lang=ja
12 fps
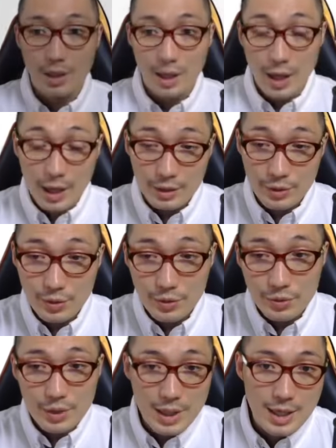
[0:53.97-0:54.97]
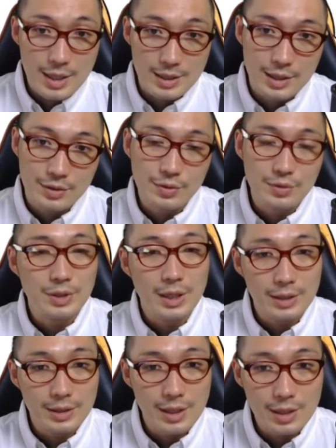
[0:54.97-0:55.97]
う。はい、ということで早速
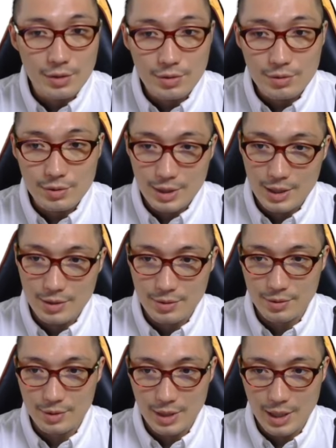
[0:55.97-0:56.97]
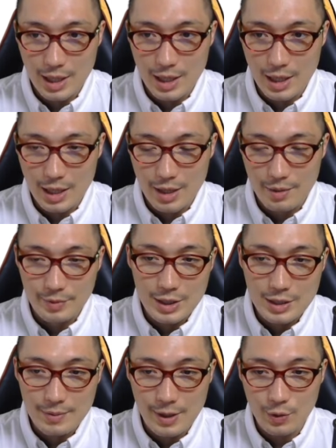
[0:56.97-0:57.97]
やっていくんですが、皆
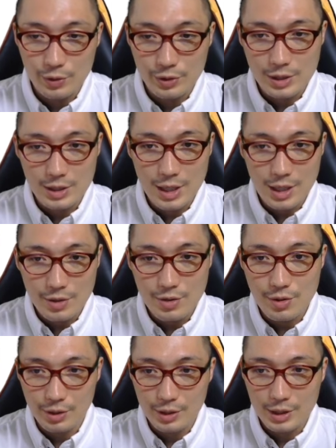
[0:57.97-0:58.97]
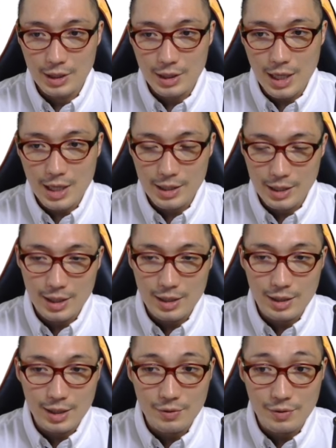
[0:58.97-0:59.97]
様こちらの期間限
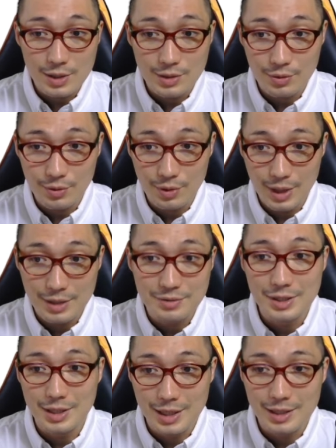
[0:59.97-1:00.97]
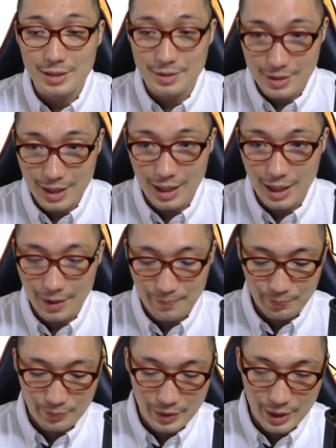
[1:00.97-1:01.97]
定クエストあるじゃないですか。
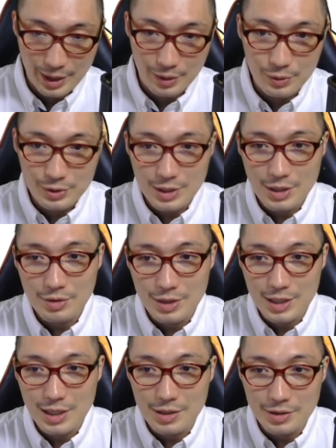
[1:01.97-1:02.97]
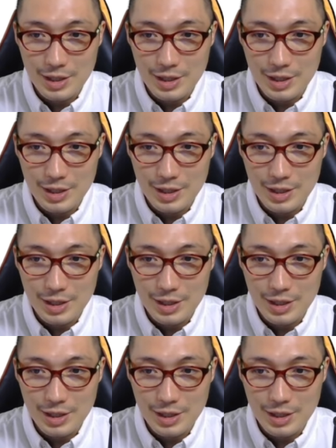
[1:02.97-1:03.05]
えー、こちらの期間